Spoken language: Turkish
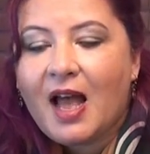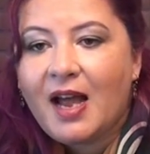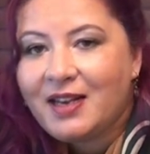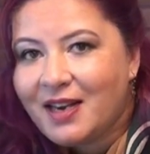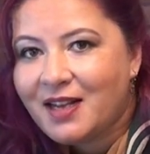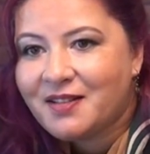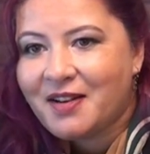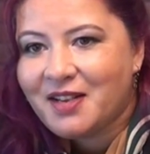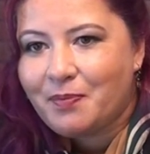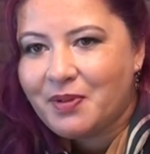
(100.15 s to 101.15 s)
her ne
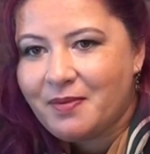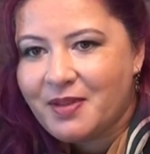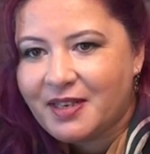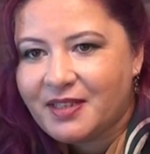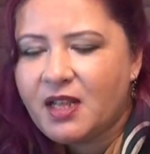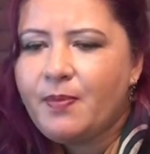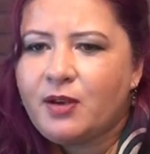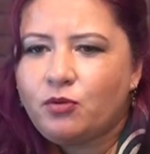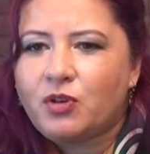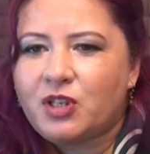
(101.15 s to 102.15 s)
kadar yapılabilirse de
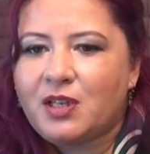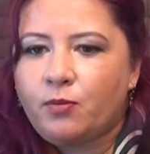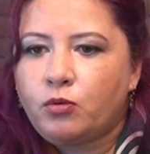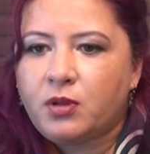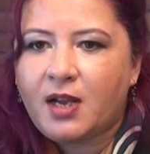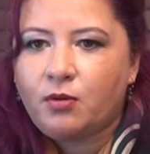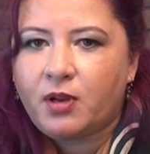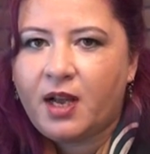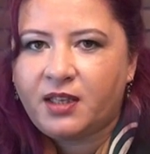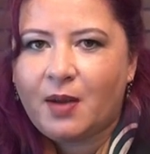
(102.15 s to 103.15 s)
pek çok işlemi online
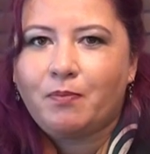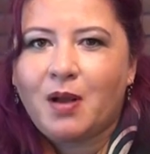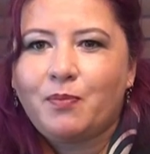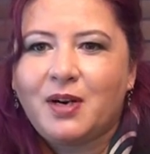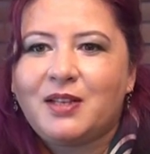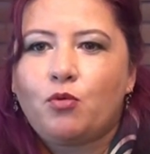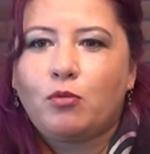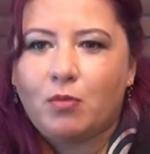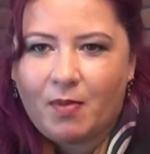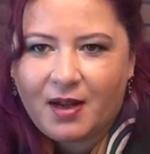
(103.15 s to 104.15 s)
olarak yapmak pratik
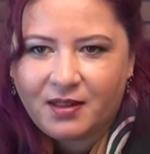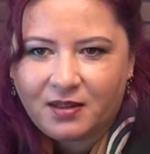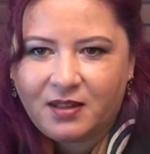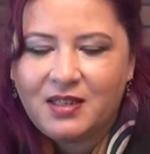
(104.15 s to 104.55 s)
olmamaktadır,